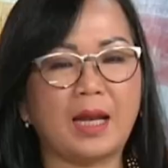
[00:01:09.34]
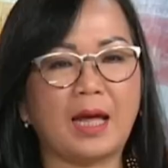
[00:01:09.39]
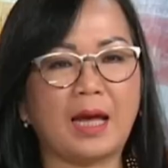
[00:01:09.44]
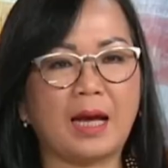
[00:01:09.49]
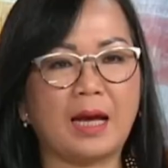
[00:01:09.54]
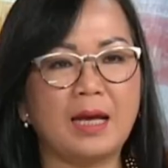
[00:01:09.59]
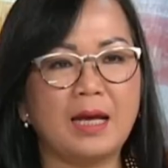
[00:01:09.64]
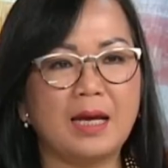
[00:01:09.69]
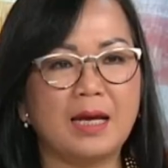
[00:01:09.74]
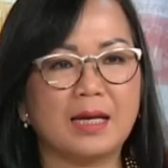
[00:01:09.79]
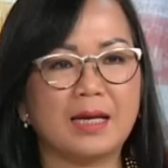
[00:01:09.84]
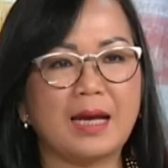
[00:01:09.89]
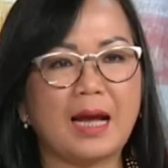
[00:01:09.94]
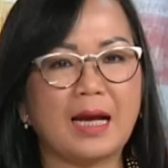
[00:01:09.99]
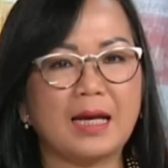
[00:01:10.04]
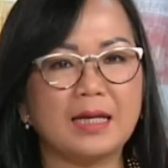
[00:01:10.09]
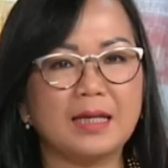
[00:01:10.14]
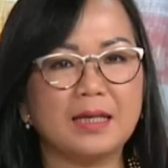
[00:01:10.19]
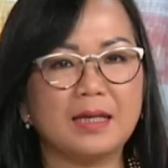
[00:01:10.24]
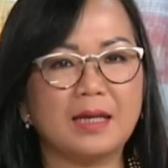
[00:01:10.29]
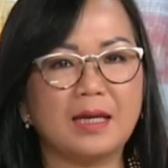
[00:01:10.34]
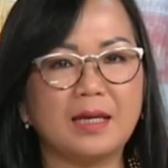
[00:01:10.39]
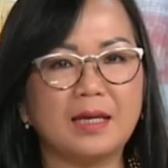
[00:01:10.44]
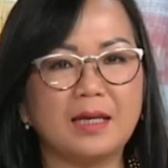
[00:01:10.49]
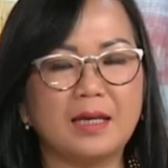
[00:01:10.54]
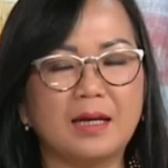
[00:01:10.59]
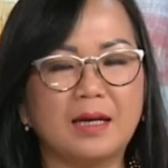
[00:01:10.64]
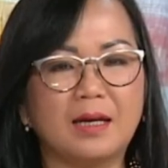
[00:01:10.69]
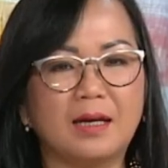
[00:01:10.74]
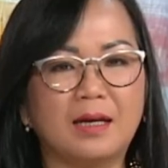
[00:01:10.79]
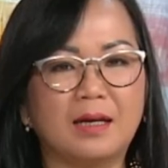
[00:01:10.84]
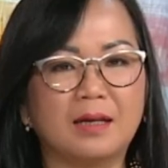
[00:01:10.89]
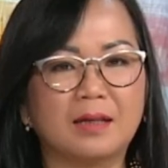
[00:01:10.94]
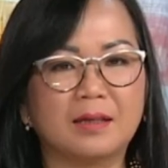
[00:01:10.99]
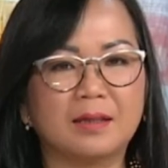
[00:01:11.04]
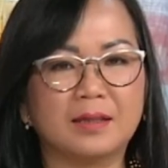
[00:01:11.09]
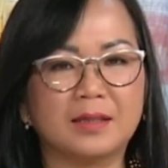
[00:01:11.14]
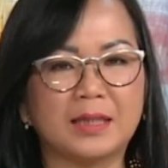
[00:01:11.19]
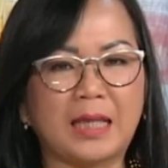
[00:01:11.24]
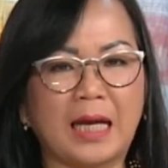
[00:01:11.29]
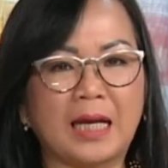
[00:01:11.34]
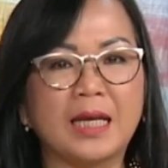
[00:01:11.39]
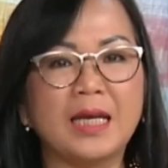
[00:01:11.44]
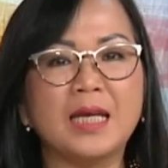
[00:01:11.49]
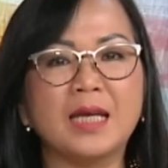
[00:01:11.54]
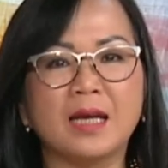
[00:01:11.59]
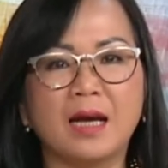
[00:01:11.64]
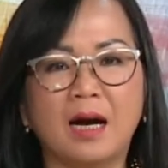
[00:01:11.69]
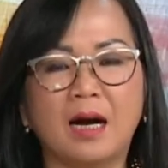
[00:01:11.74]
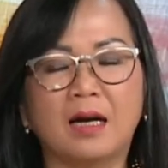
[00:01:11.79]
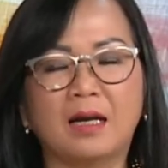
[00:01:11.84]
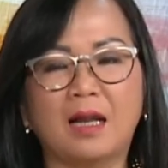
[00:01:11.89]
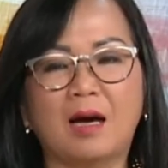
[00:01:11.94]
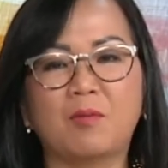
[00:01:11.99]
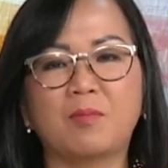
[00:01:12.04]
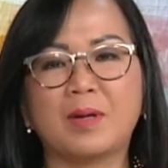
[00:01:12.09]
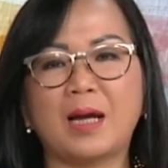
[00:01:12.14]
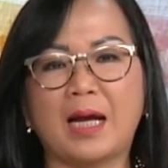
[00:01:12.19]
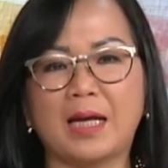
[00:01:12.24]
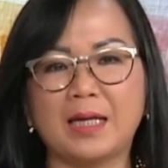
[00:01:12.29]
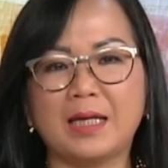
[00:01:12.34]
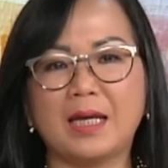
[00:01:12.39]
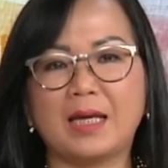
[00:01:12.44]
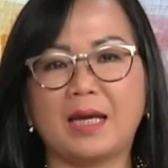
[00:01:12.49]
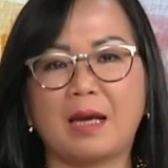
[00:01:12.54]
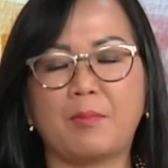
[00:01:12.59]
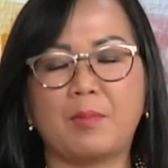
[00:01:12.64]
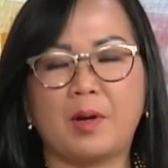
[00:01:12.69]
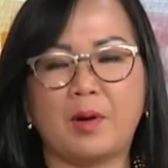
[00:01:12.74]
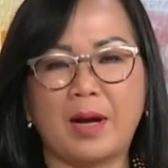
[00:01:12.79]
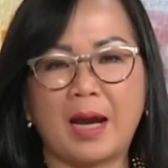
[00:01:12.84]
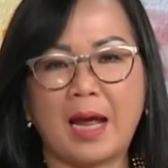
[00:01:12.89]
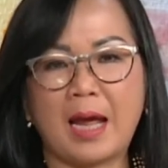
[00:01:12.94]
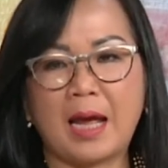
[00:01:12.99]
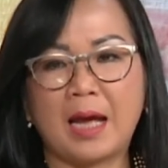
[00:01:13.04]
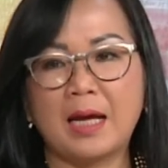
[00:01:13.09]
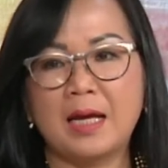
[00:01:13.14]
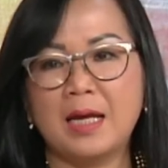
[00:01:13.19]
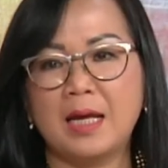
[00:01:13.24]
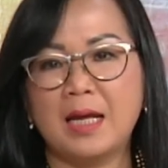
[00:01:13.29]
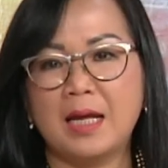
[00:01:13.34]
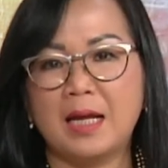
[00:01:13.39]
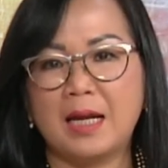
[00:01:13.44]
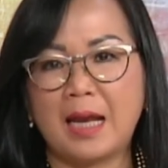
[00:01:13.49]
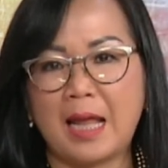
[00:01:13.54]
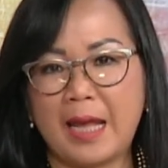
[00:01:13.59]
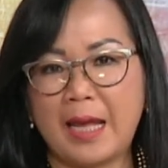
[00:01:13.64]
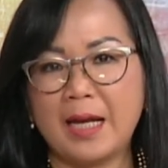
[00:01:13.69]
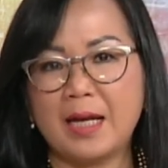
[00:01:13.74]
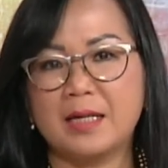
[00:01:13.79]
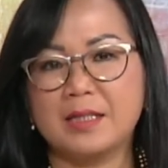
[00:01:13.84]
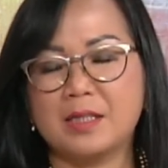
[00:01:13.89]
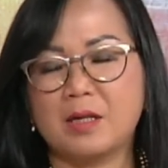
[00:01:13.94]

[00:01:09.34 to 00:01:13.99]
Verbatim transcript: là gắn cái à, ta nghi ngờ là ông gắn cái camera lén ở